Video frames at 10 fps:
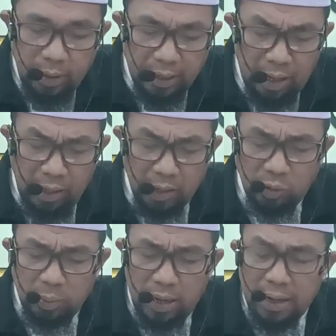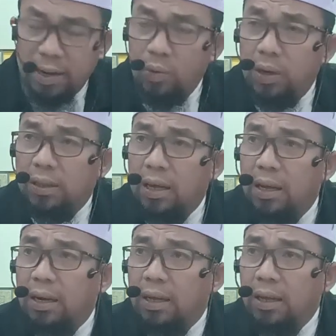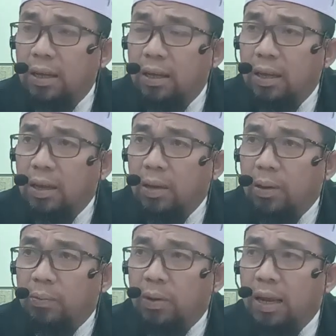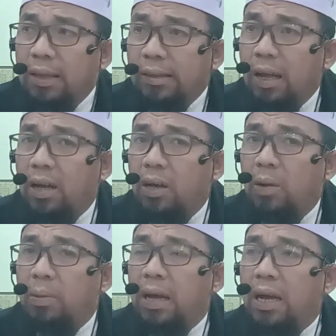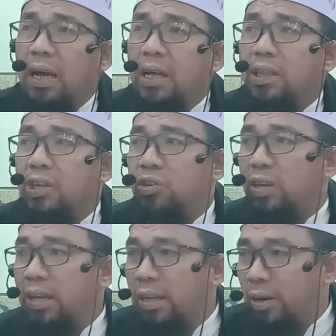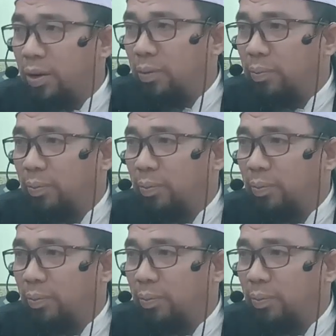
dari Allah Subhanahu wa taala fala syajarah.